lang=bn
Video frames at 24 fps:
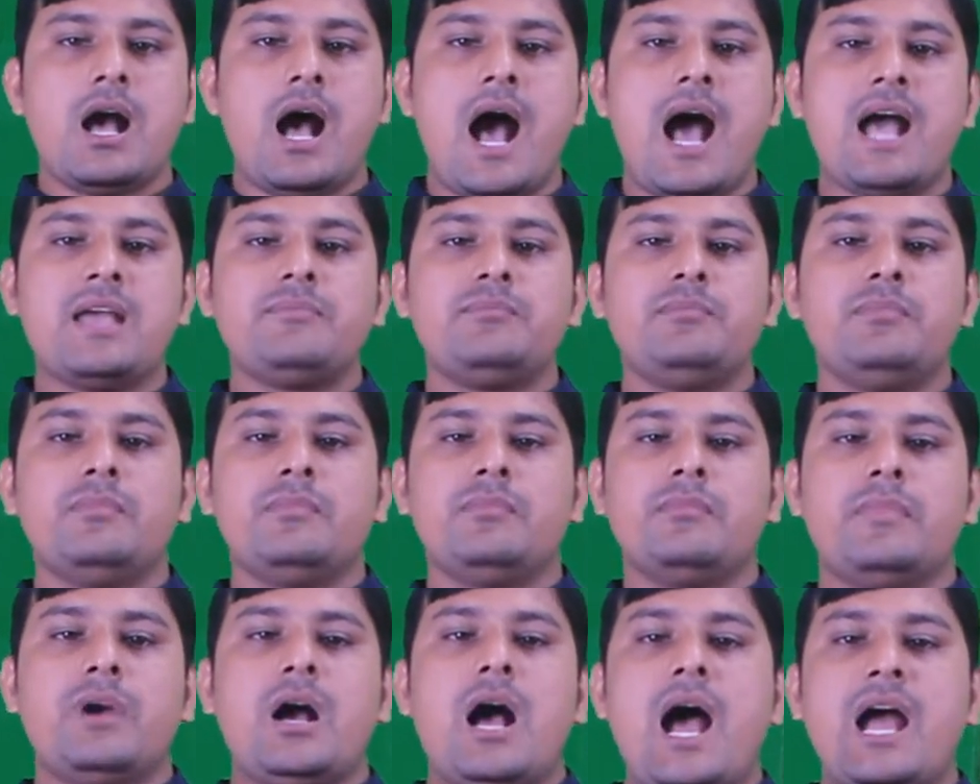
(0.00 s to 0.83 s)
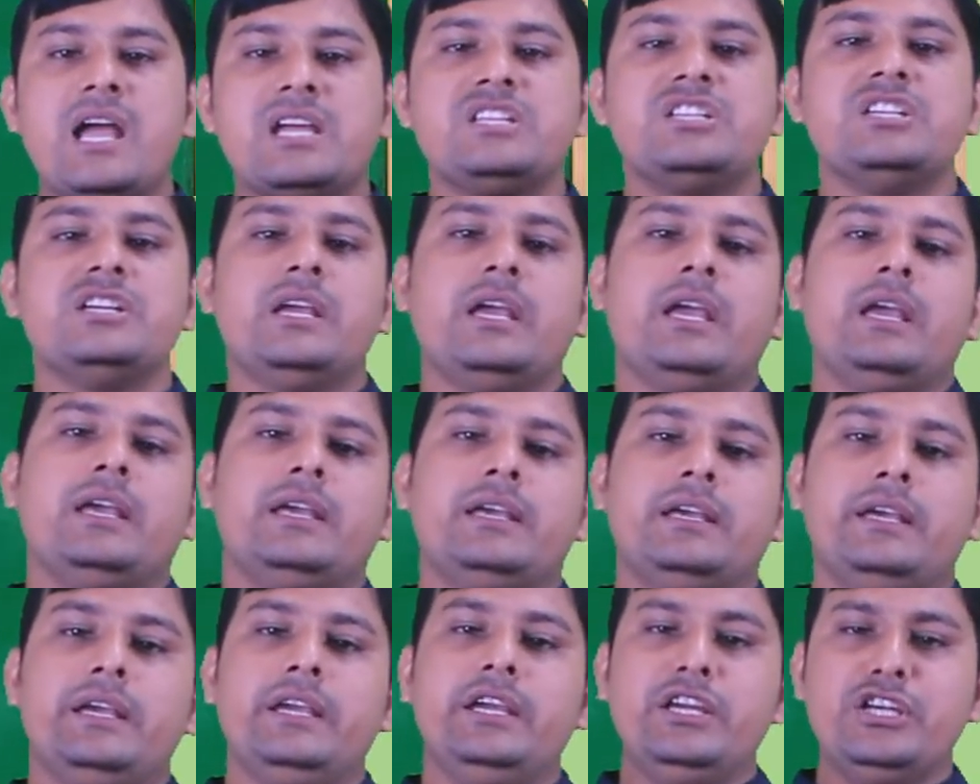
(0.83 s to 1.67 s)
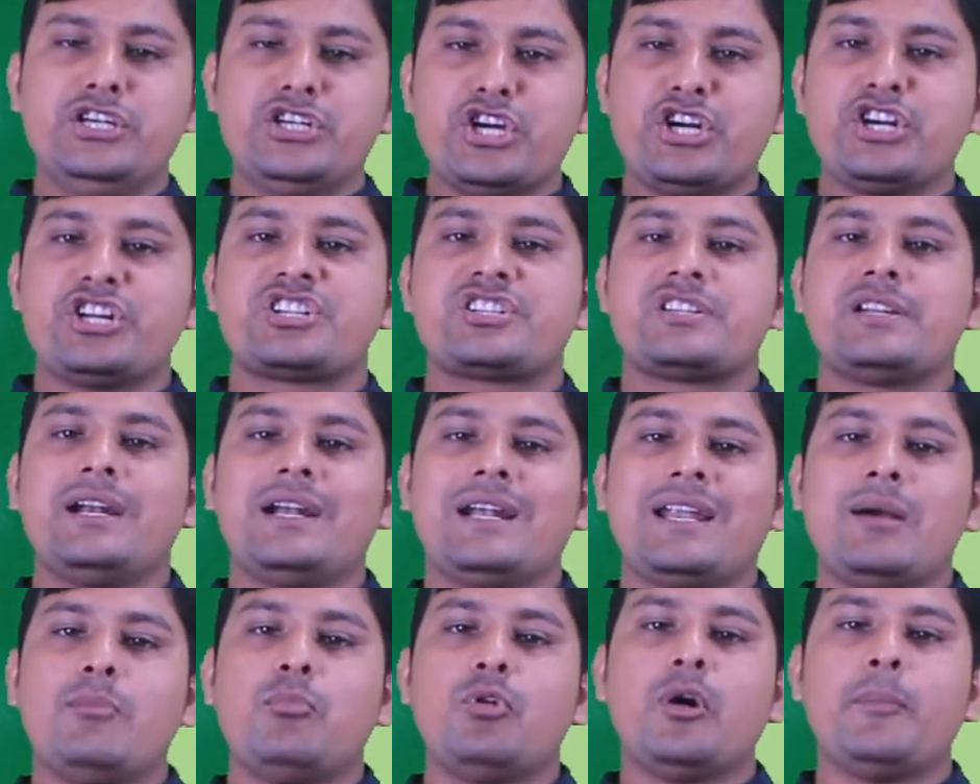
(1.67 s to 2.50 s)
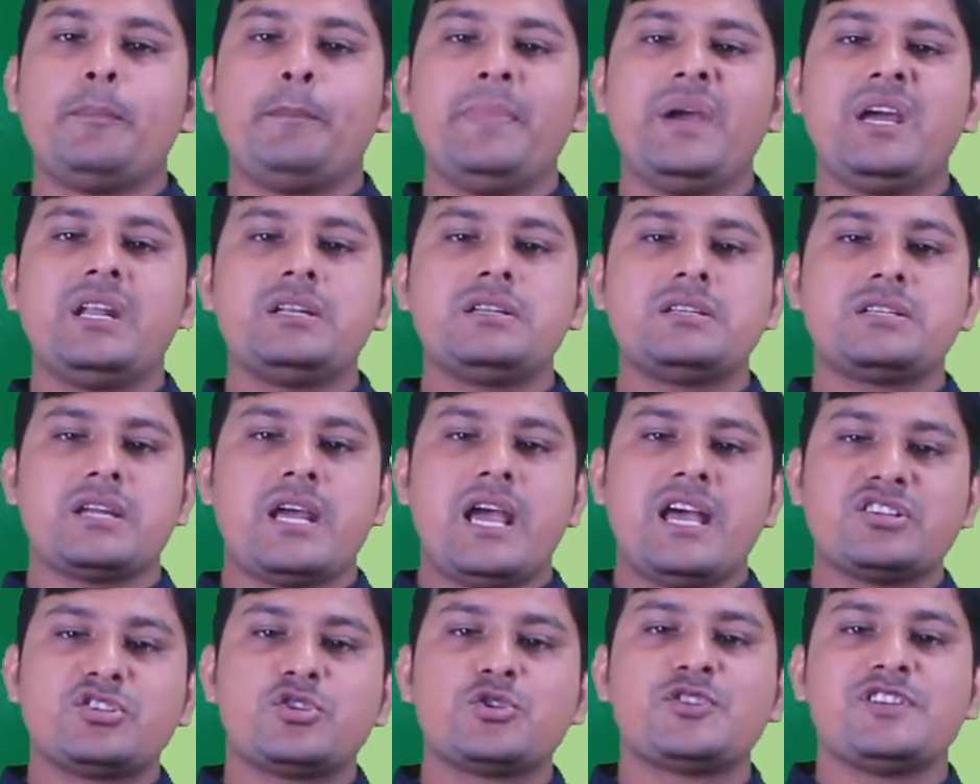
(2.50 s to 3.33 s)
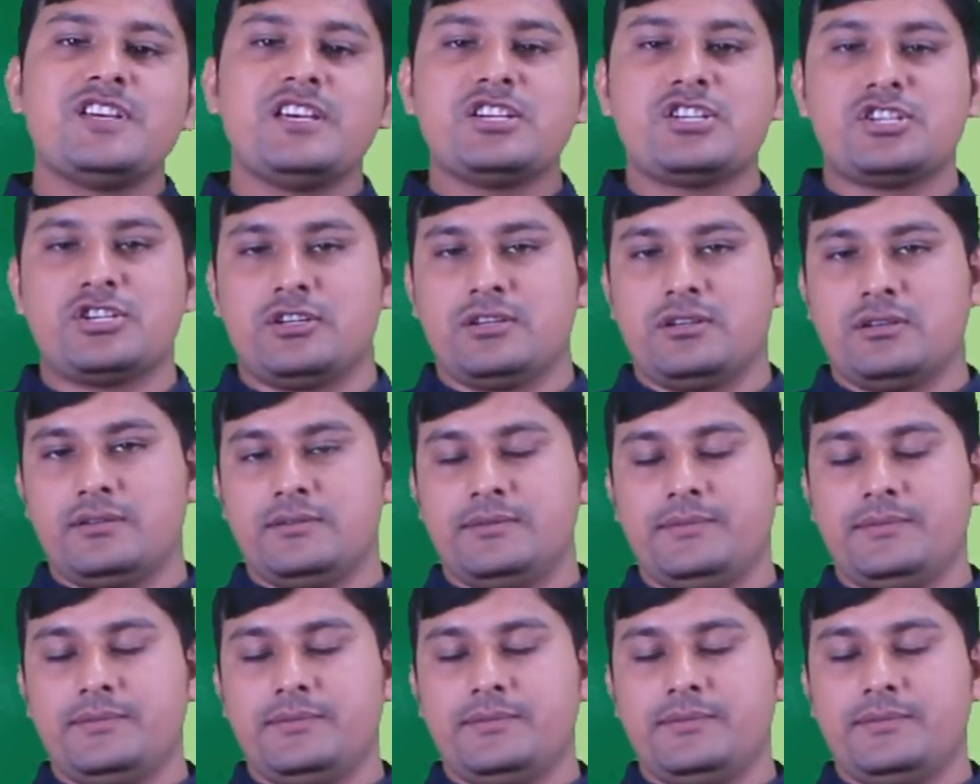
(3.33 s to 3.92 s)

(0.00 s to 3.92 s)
আই আইডিএ ইন্টারন্যাশনাল ডেভেলপমেন্ট অ্যাসোসিয়েশন